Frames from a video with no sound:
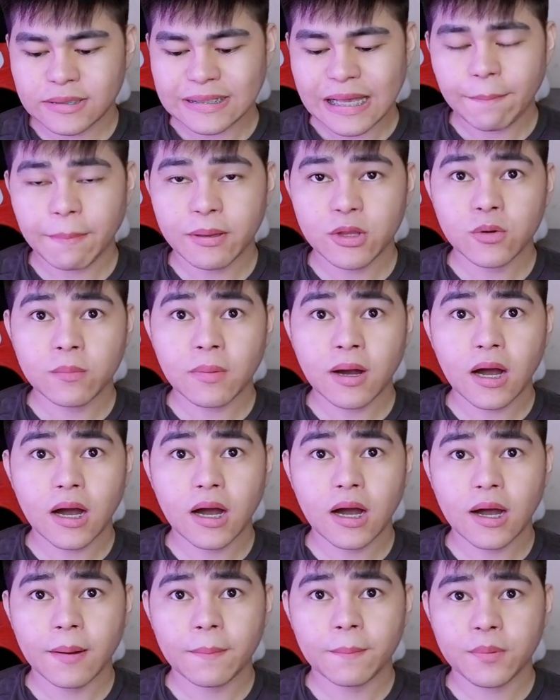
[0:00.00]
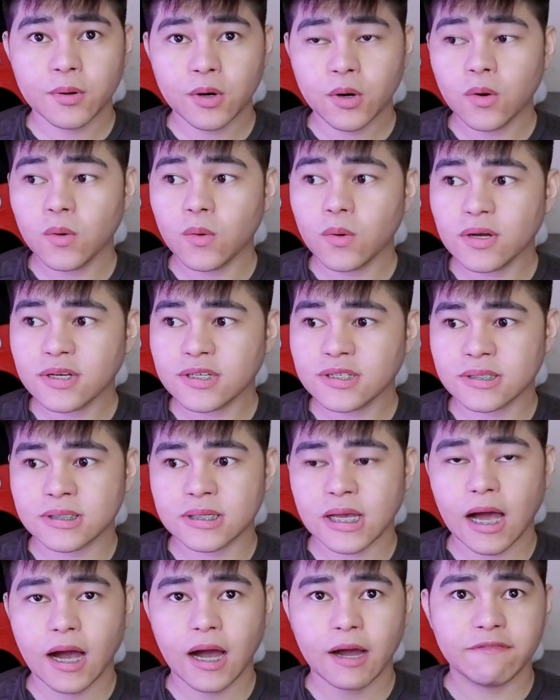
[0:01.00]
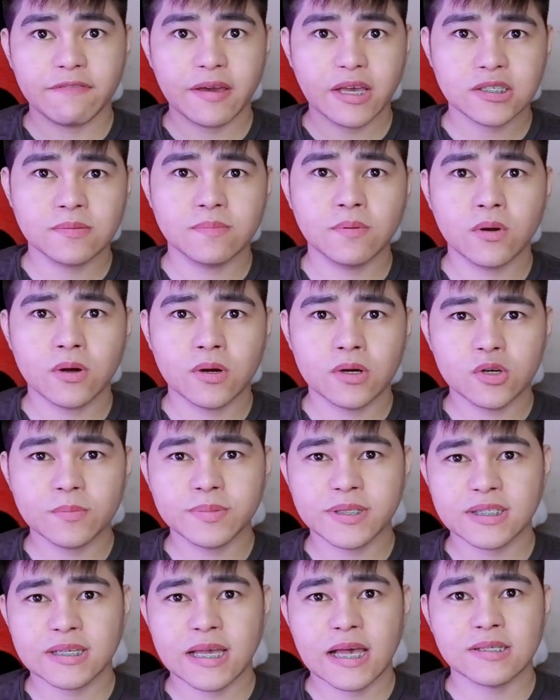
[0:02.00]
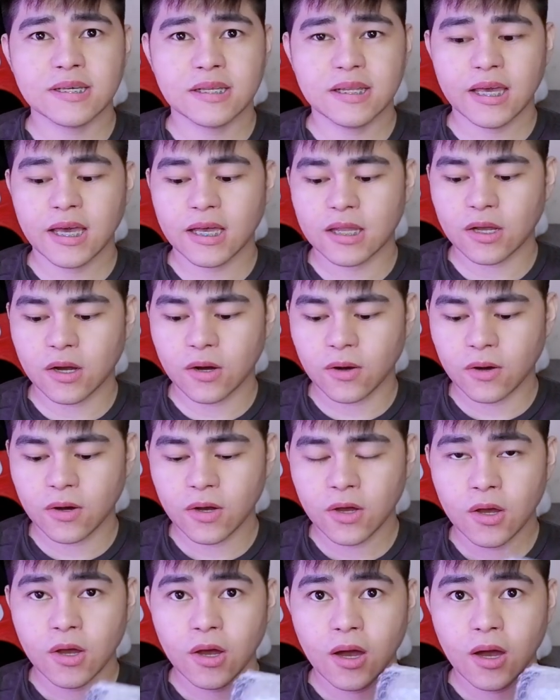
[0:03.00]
Sabi ng mga pro sa Facebook groups na sinasalihan ko,